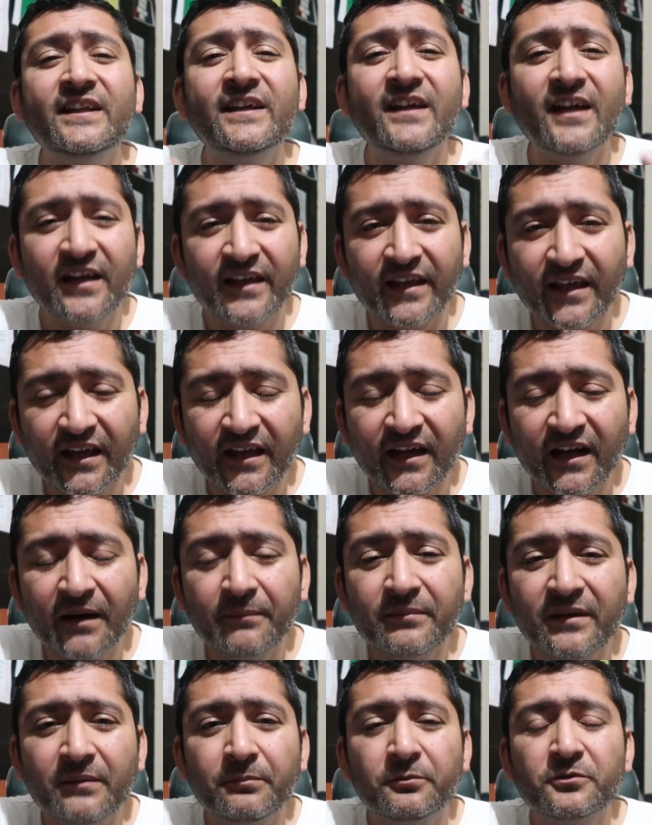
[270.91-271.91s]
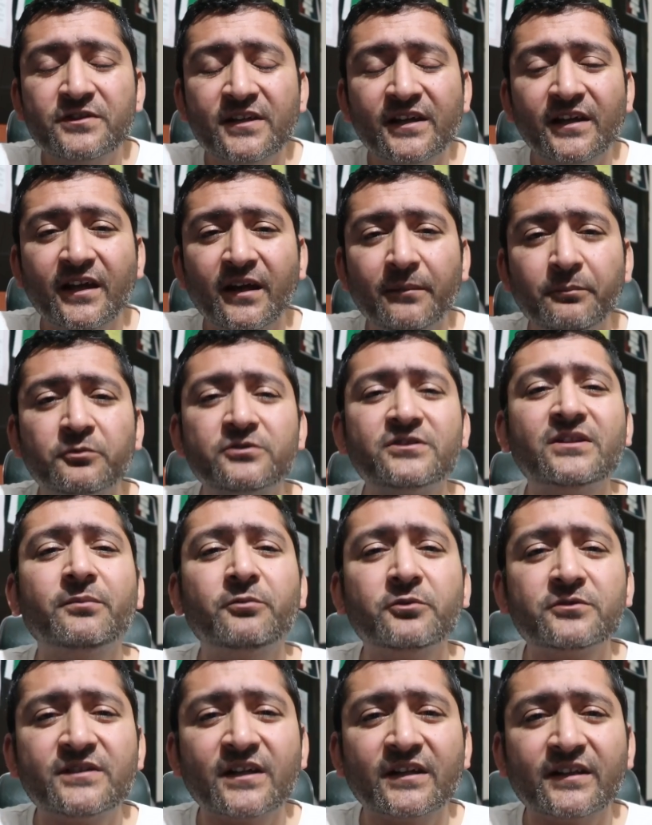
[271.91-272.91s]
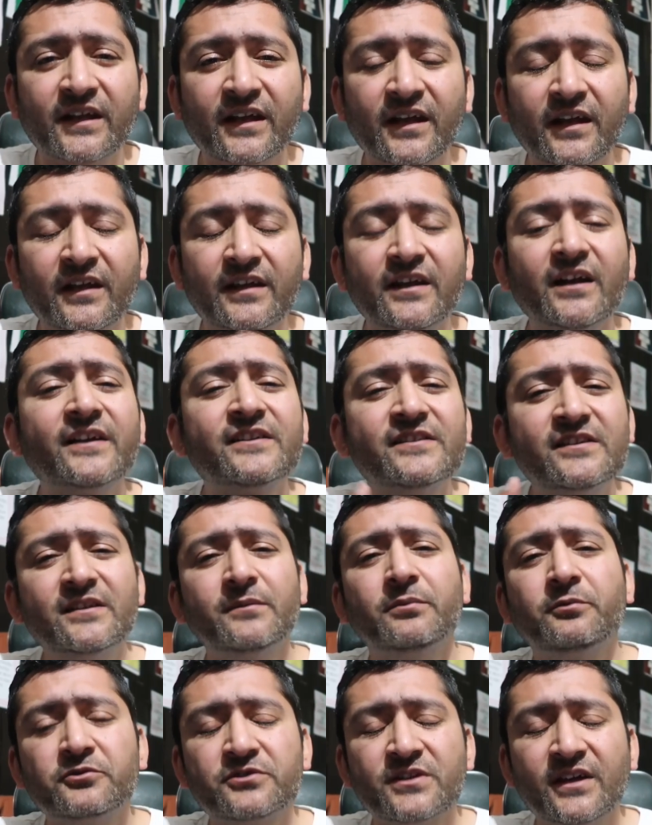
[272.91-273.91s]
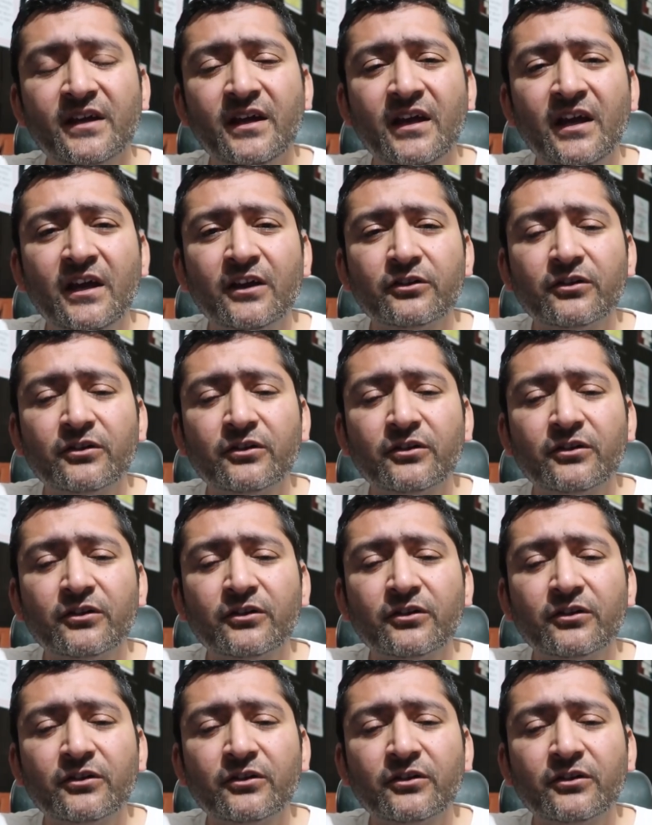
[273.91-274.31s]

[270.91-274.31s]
तरीका क्या है आप ये पूछें कि आप मुझसे पूछ सकते हैं या किसी से पूछें